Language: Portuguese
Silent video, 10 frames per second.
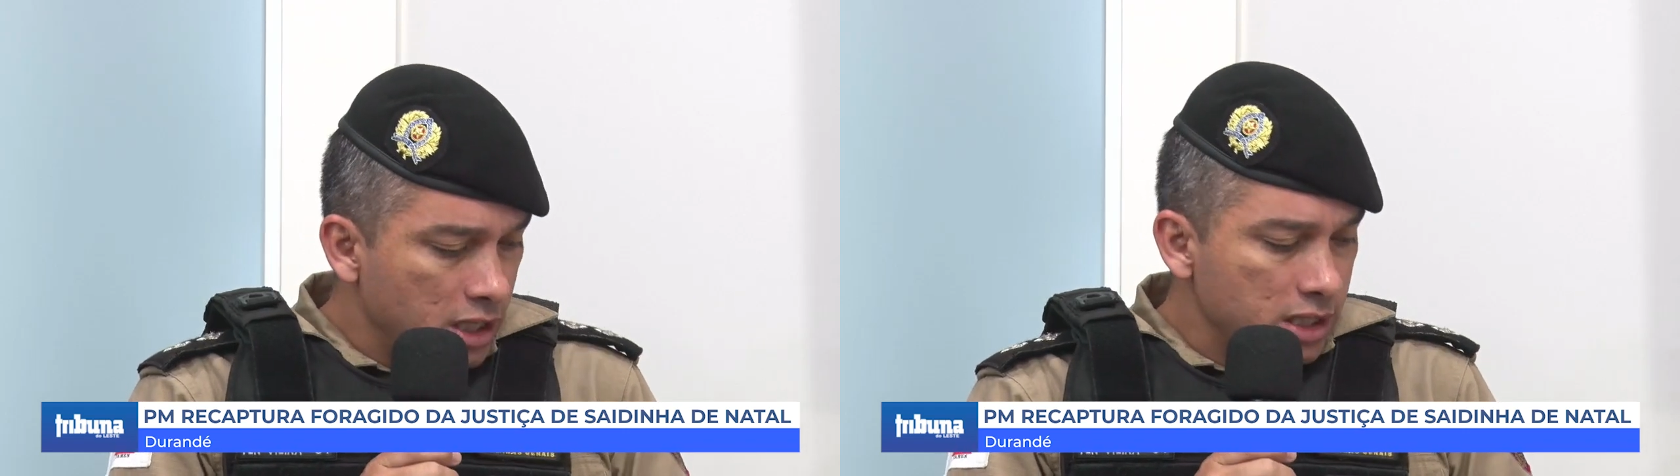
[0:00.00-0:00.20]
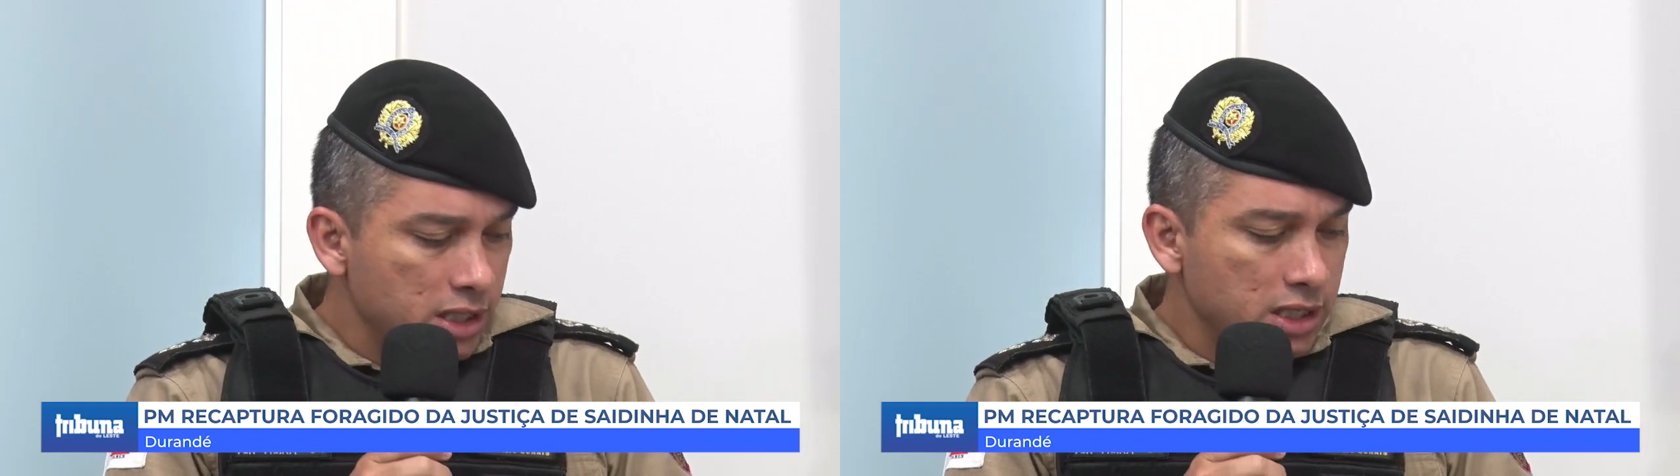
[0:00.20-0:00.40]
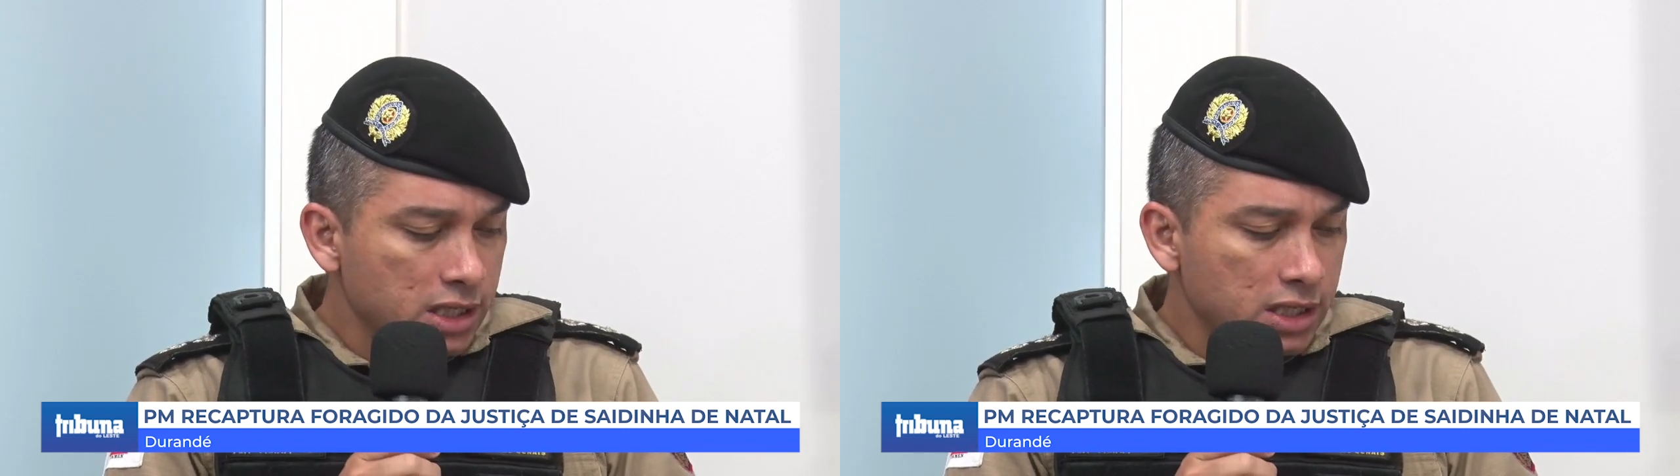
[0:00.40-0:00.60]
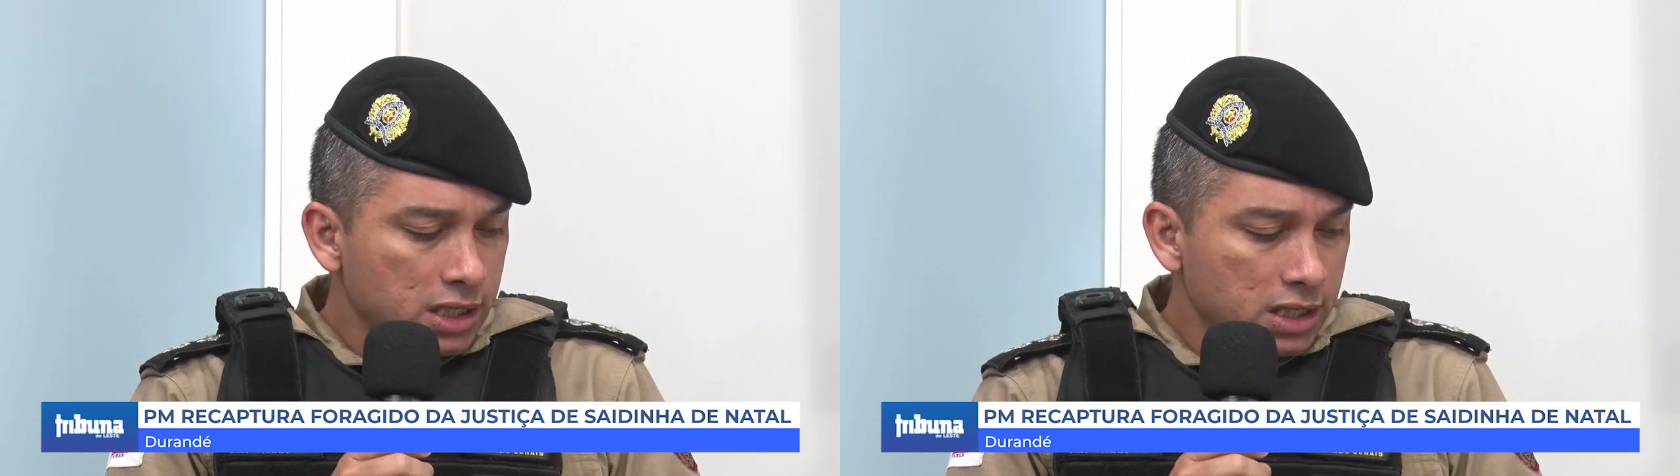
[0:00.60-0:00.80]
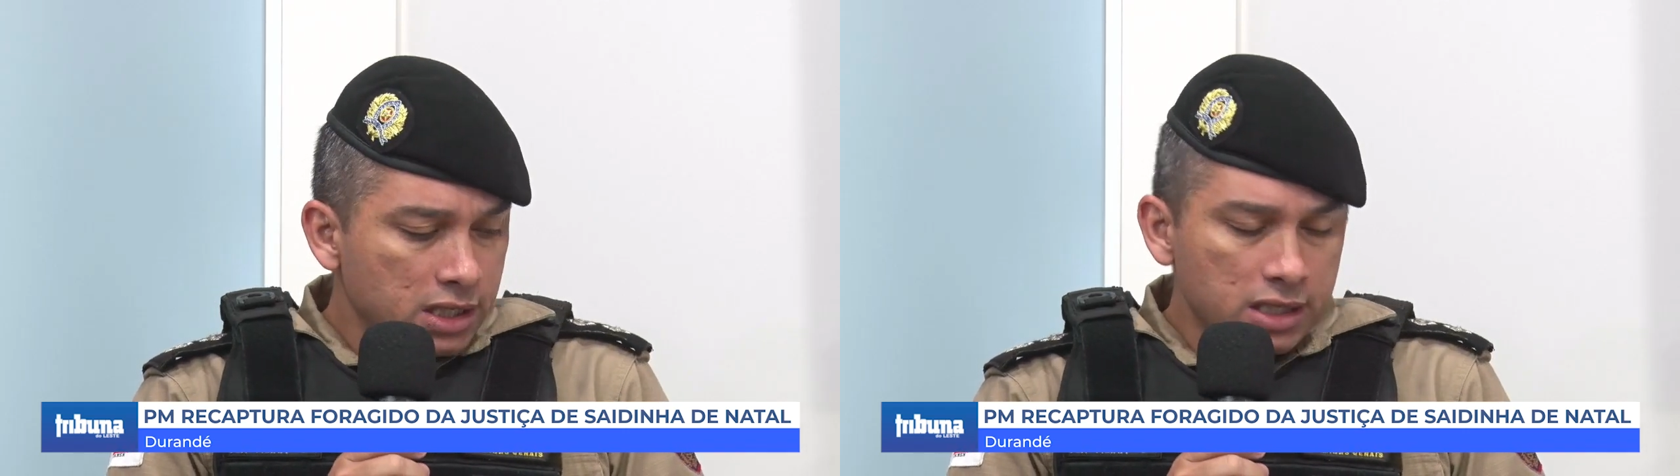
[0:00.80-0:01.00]

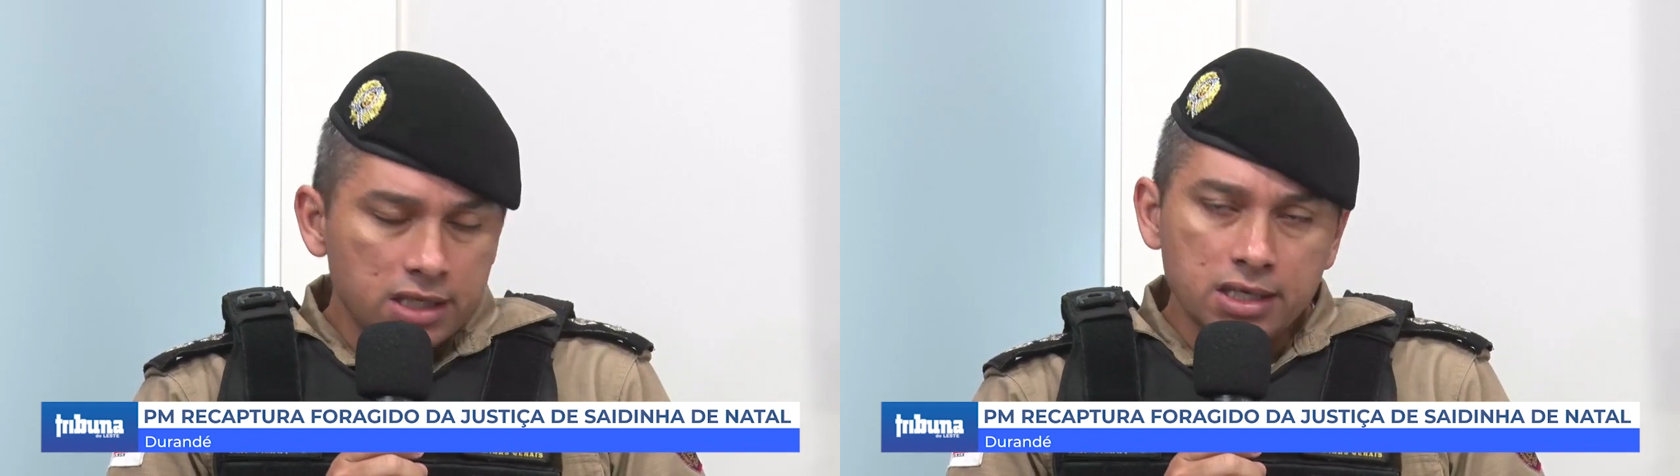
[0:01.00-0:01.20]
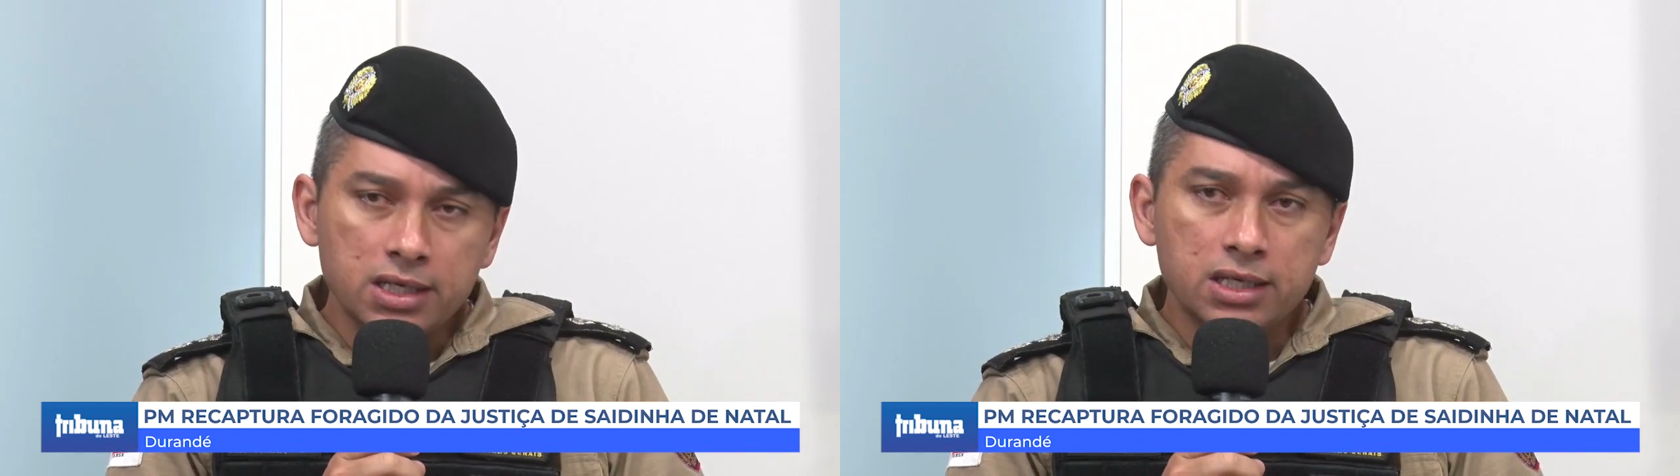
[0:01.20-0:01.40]
e